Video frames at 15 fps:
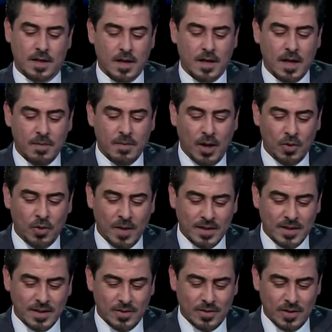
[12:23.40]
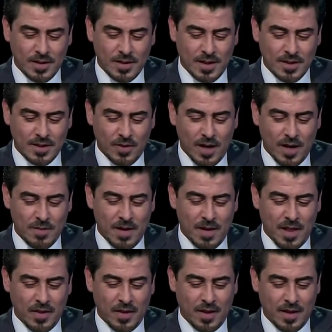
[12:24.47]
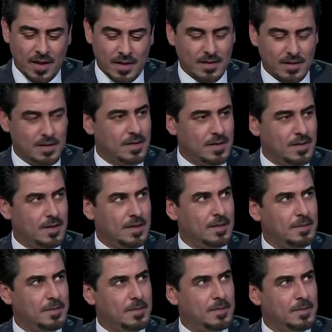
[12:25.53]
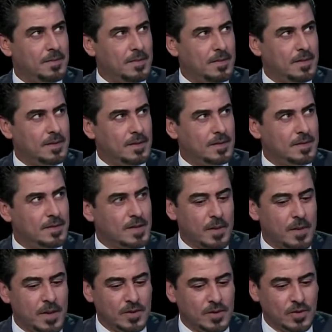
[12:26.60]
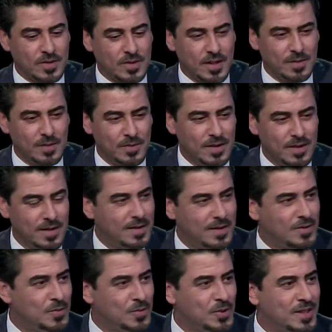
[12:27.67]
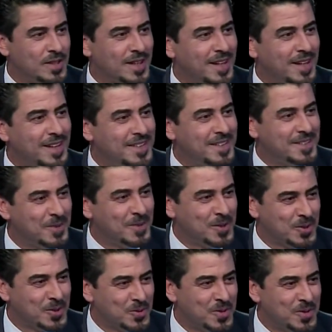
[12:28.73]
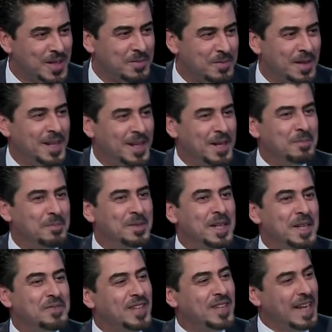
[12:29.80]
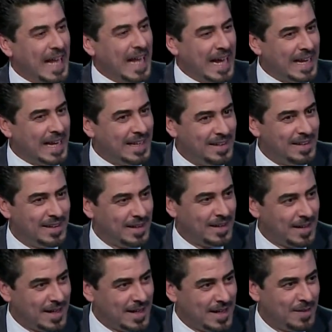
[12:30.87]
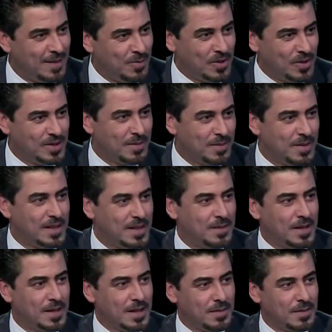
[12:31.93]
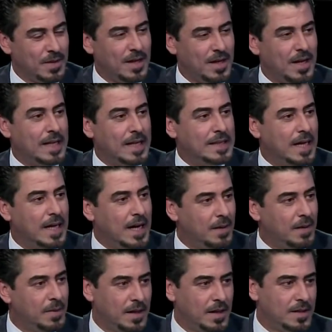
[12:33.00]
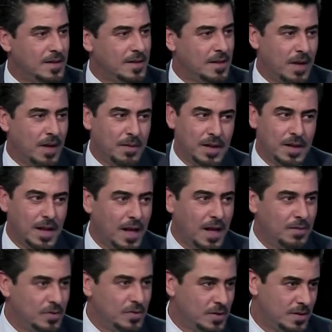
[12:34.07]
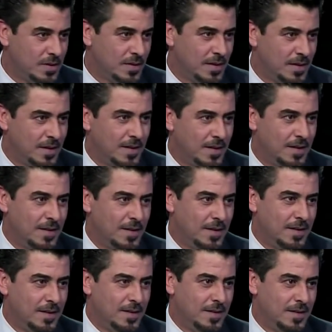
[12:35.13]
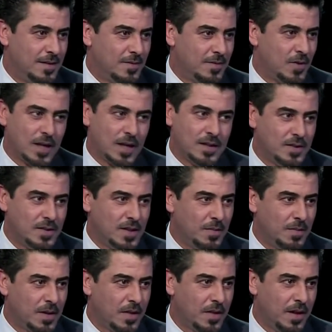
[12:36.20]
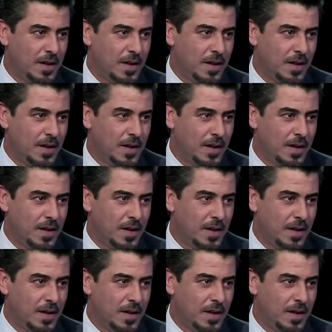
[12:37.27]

معلوماتي انه الدوره الماضيه آه، صالح الدكتور سليم الجمهوري رئيس مجلس نواب بنفس الآلية الآن المعتمدة من قبل الداعمين للسيد محمد الحلبوسي وقد تنجح مرة ثانية